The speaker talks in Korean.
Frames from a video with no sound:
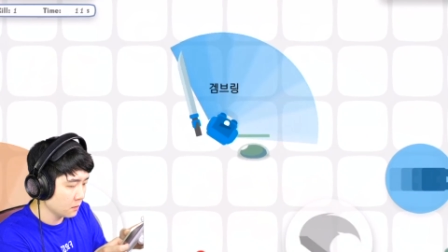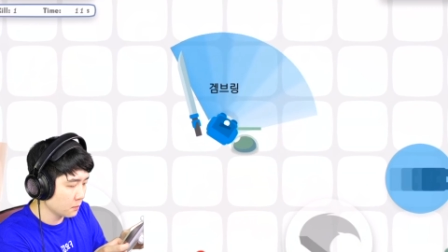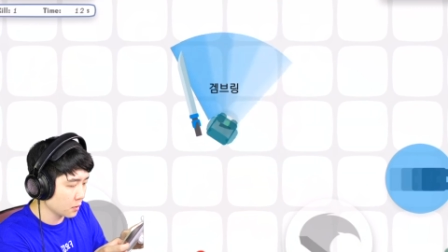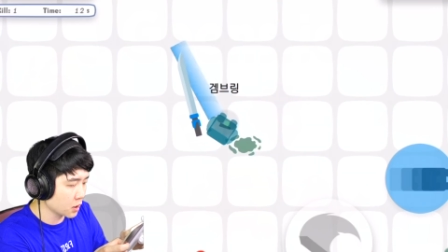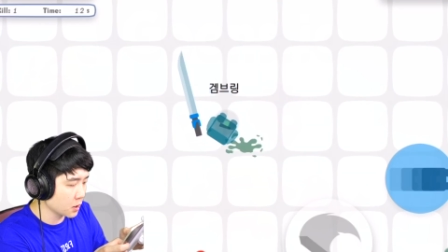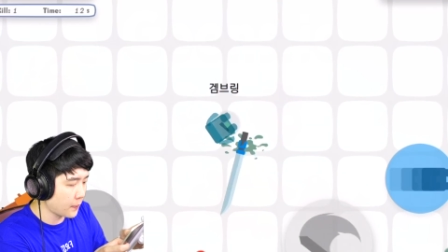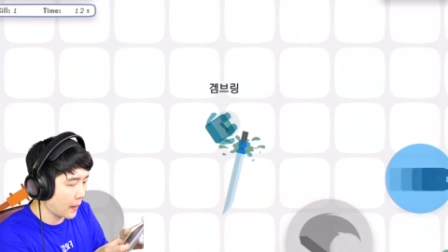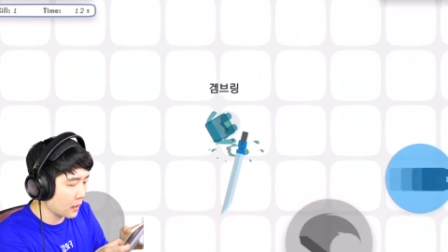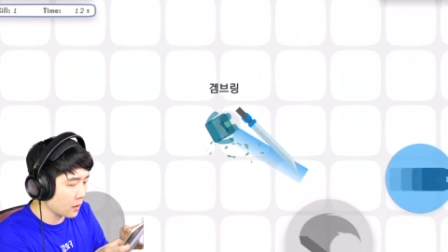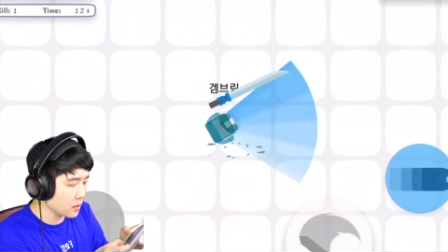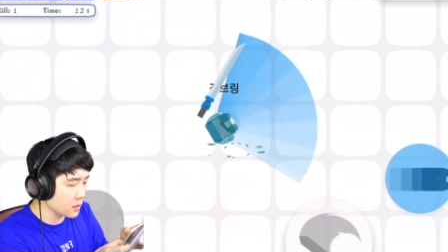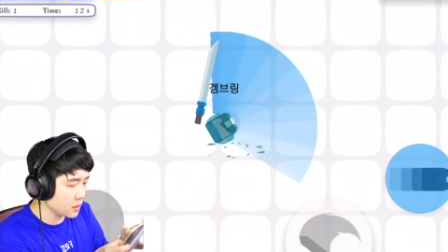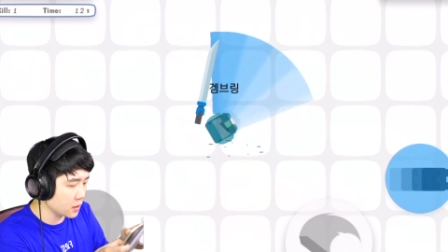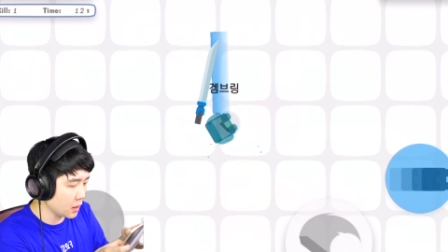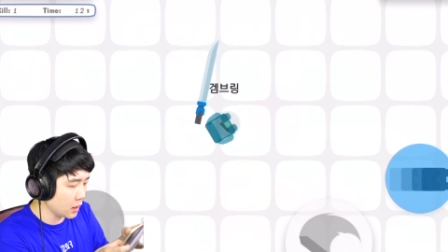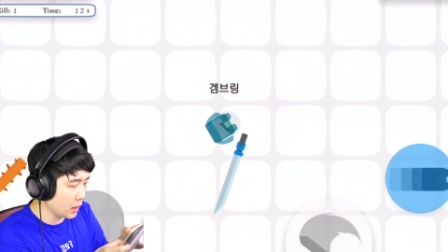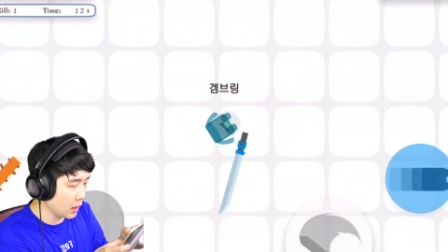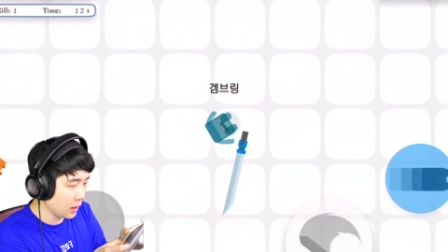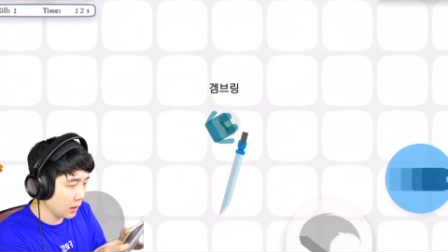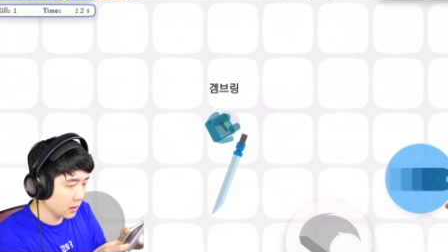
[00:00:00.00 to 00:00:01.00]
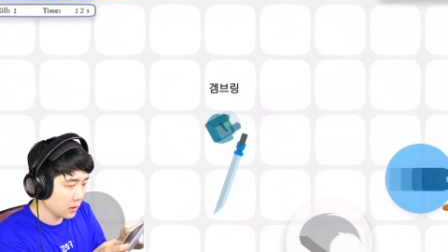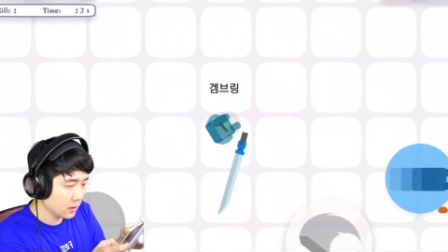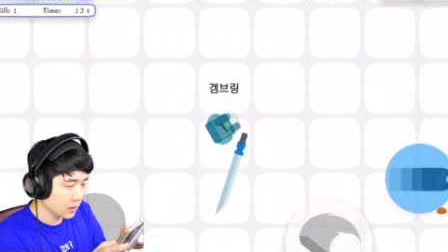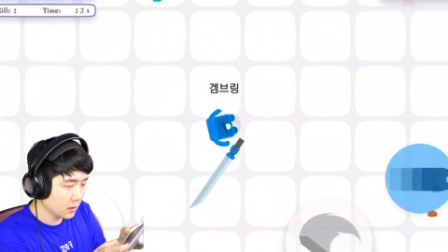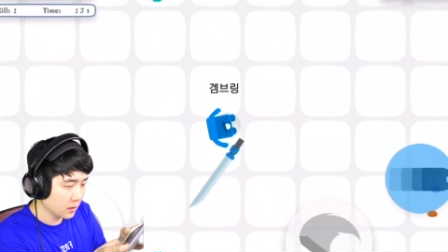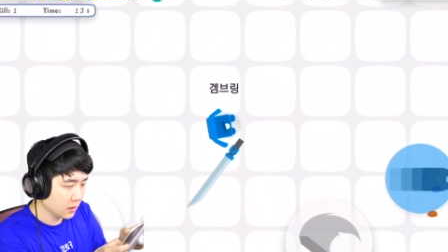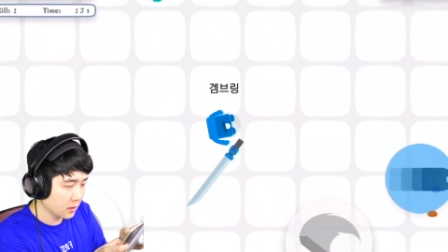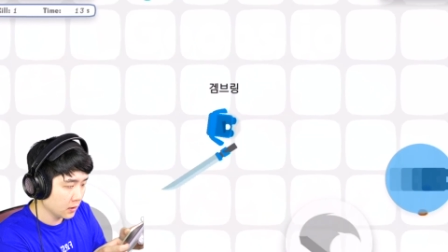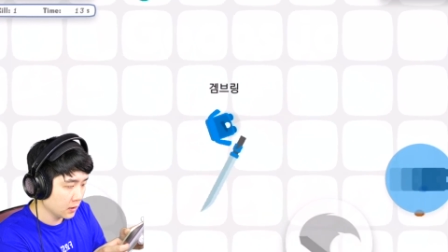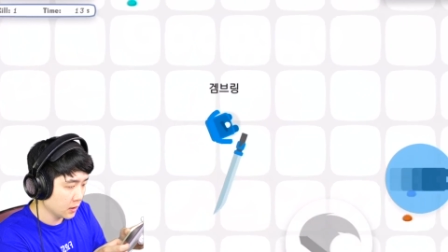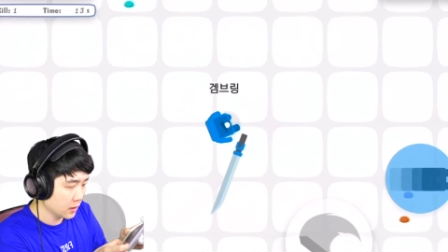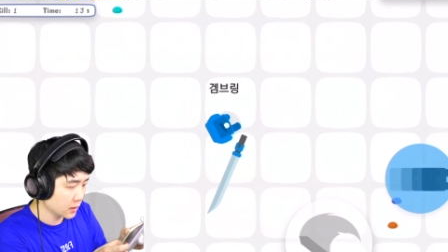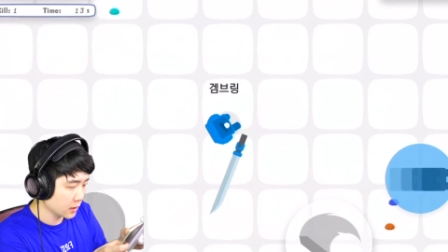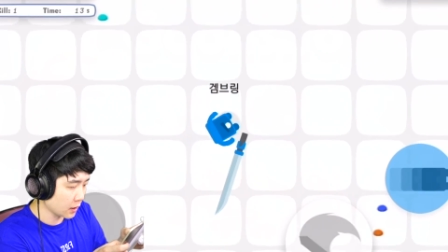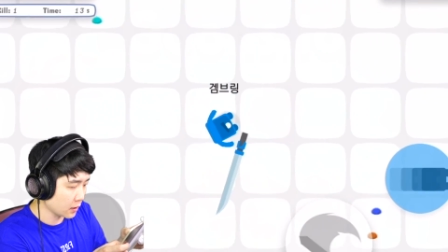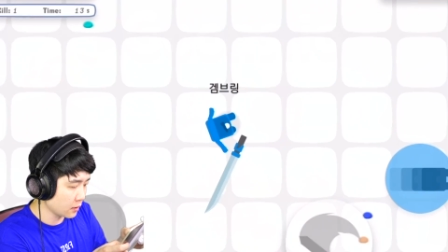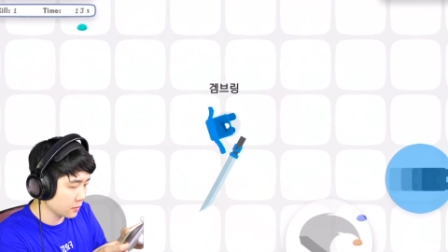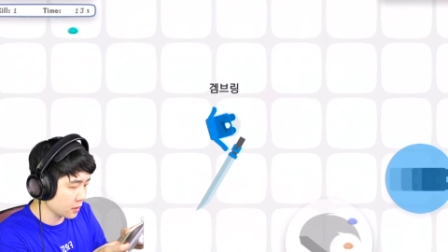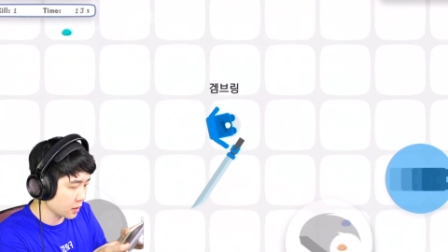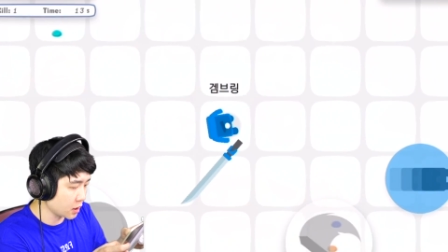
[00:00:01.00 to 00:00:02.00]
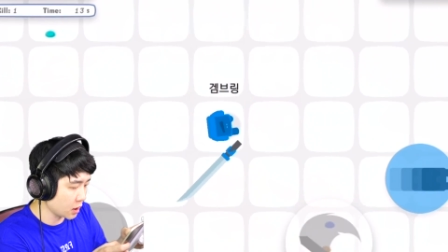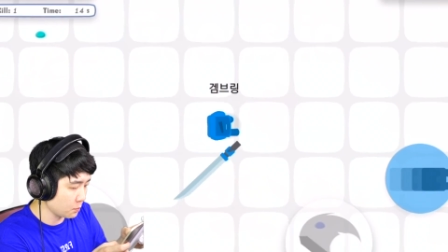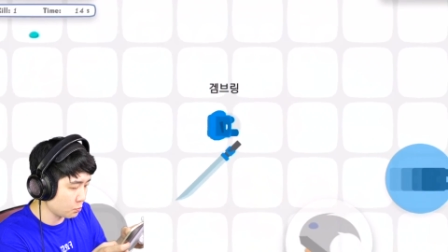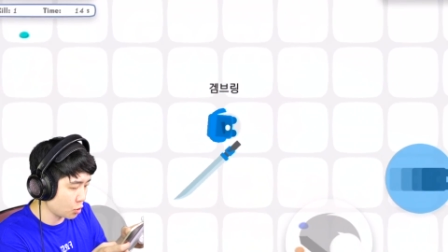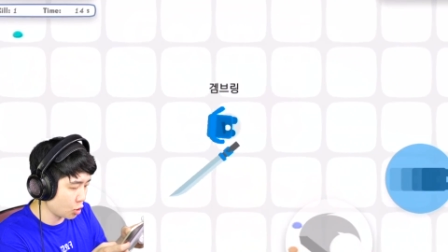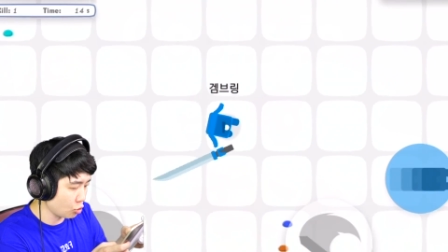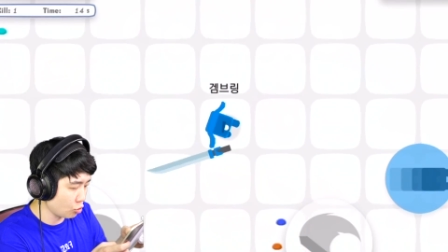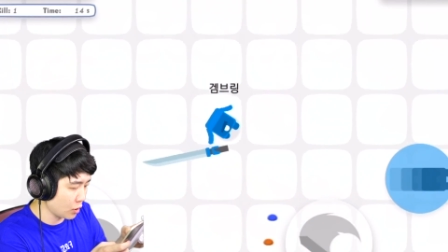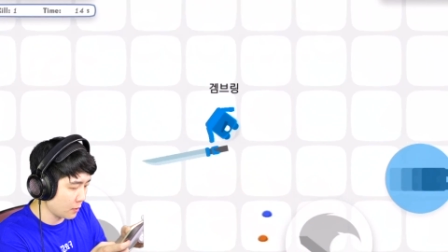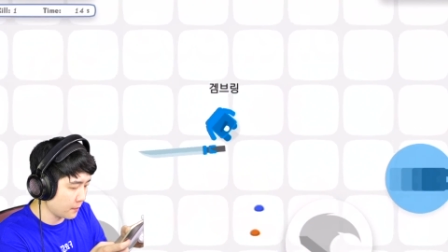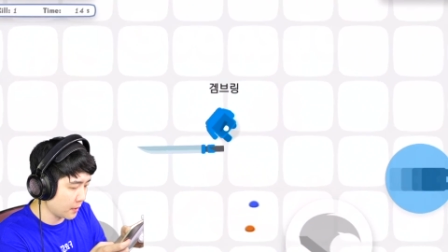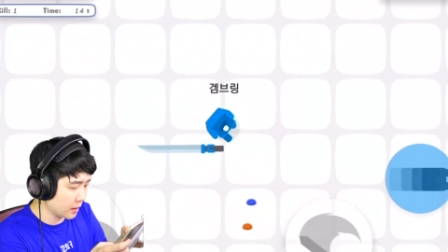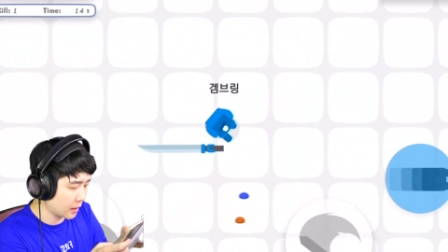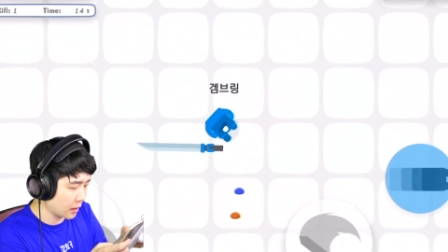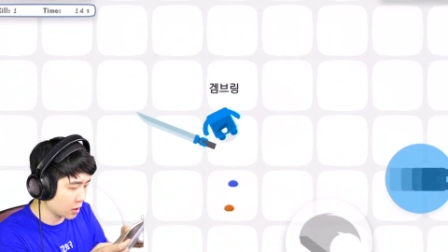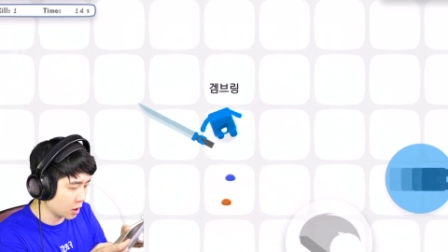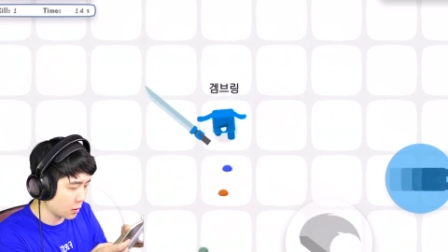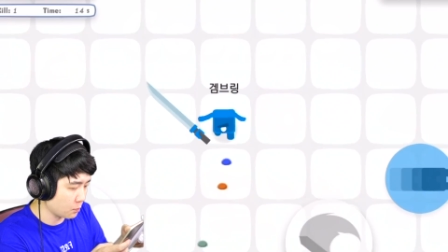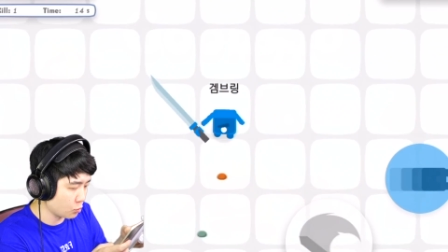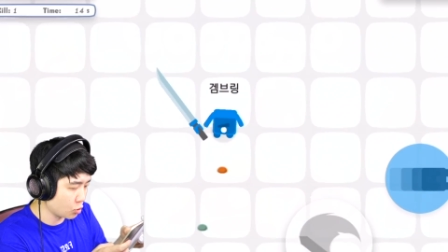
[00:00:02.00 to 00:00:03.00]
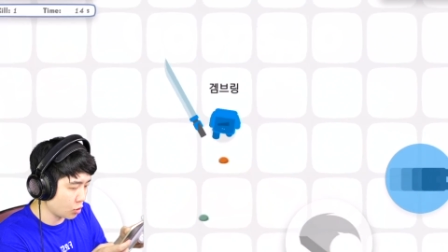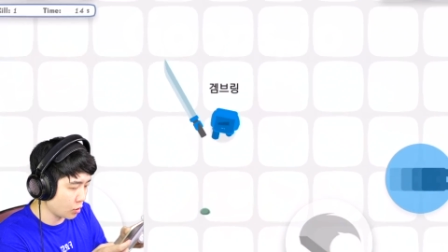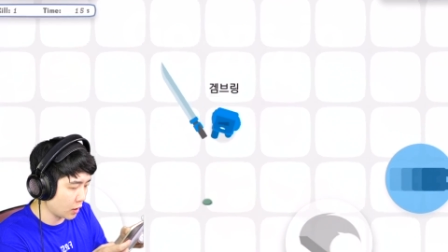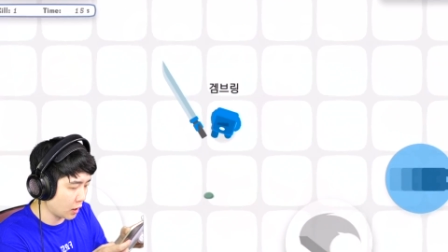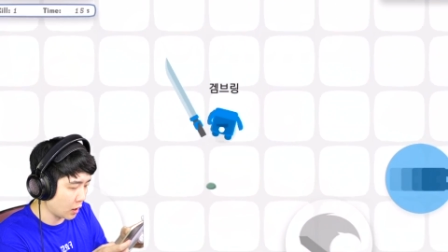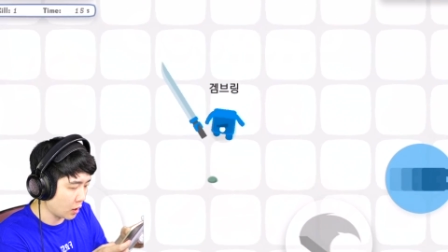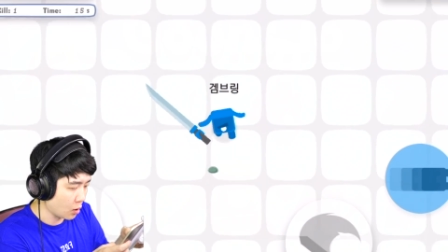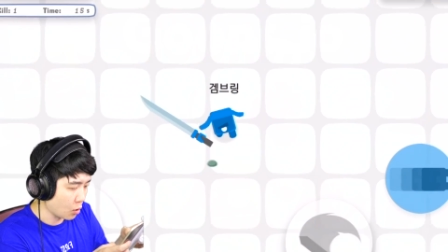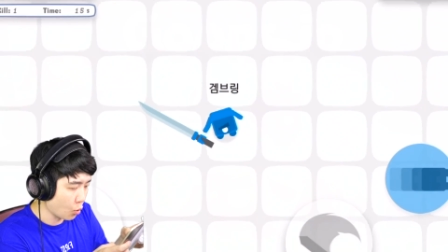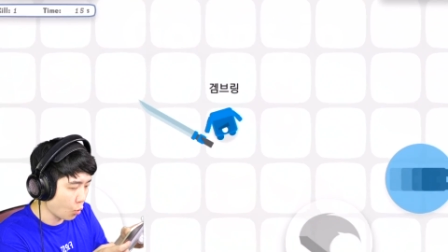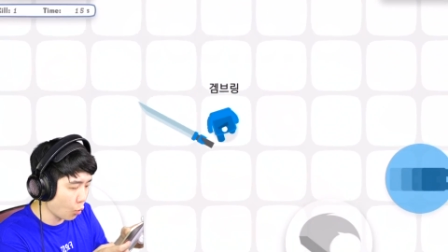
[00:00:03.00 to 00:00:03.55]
뭐 급한 거 있니? 자, 현재 17위입니다. 17위.